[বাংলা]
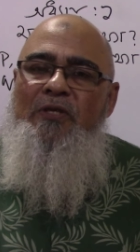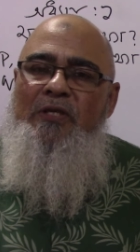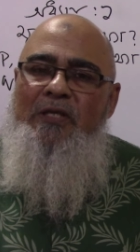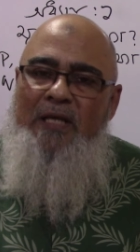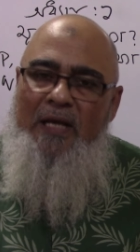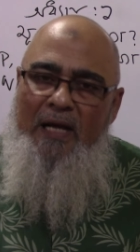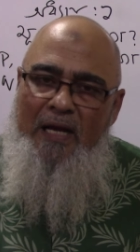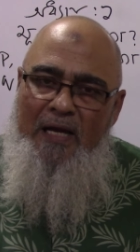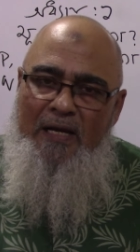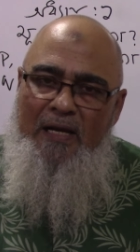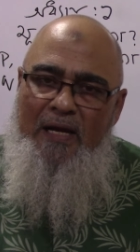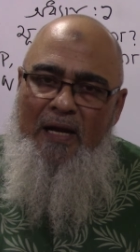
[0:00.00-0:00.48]

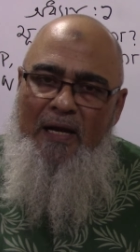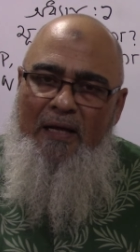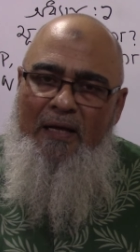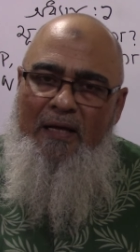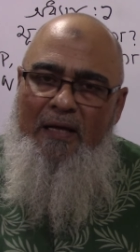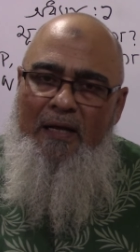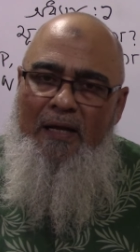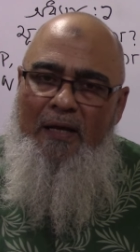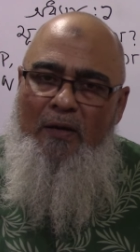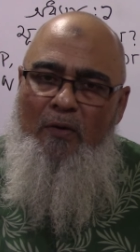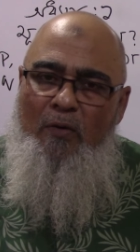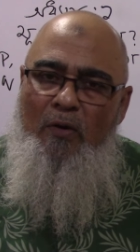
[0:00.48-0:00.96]
সেকেন্ড ইয়ারে
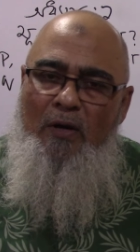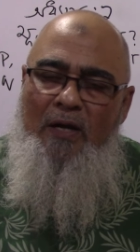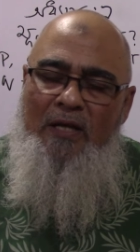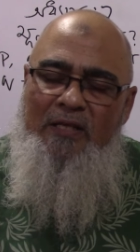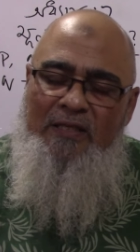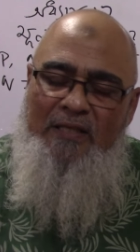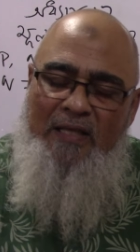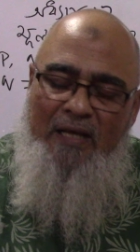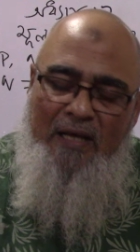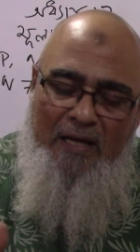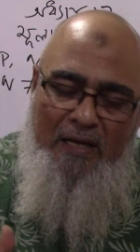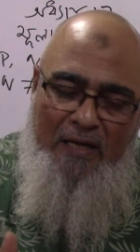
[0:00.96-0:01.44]
ক্লিক করলে
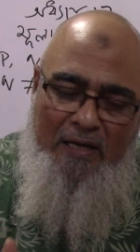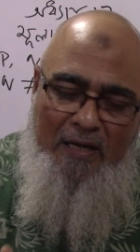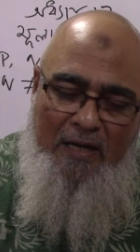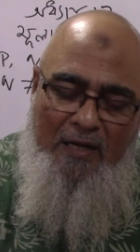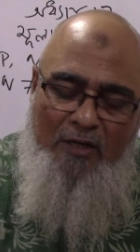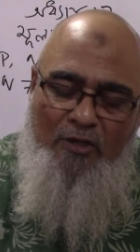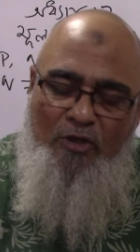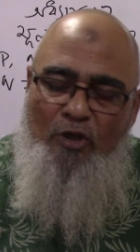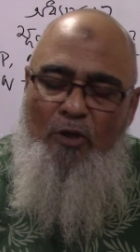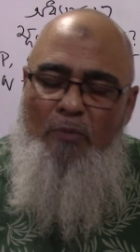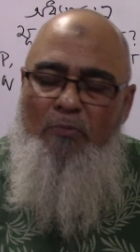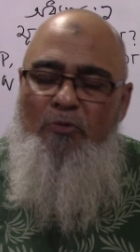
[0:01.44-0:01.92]
সেকেন্ড
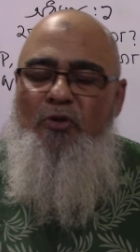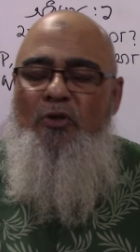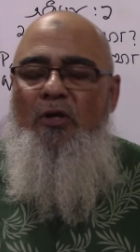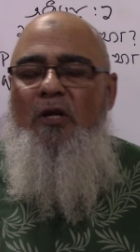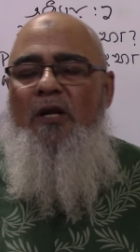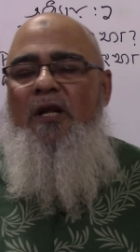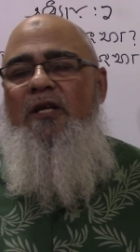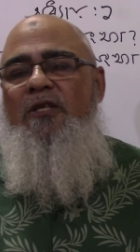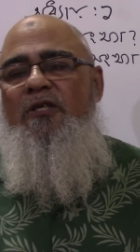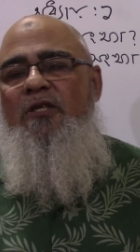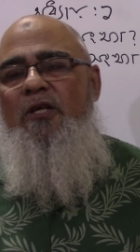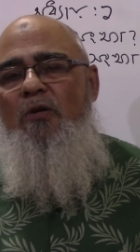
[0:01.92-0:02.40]
ইয়ারের সমস্ত
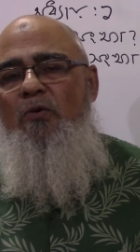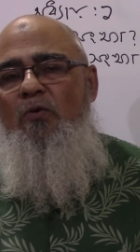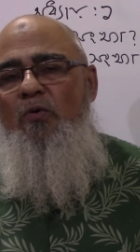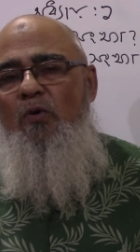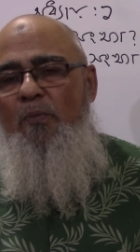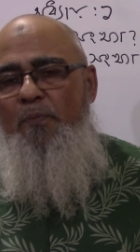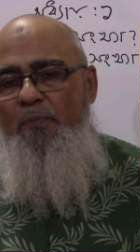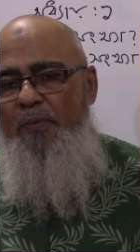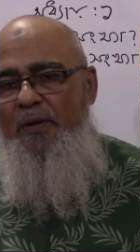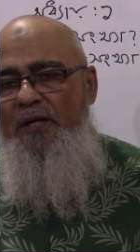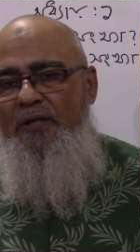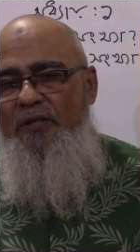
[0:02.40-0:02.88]

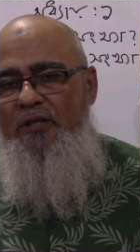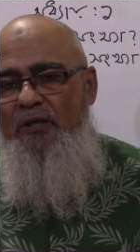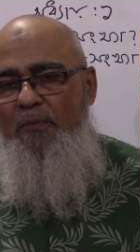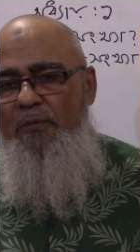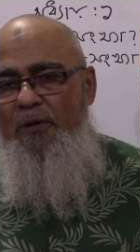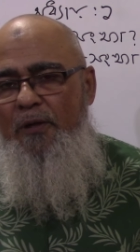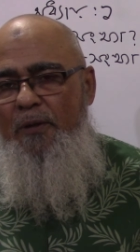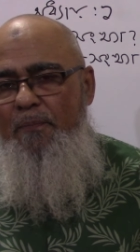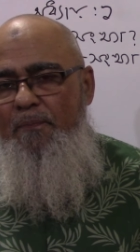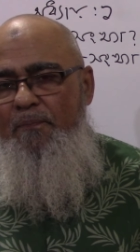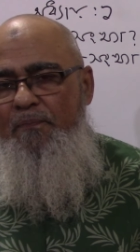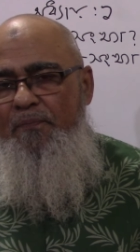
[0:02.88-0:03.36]
লেকচারগুলো পেয়ে যাবেন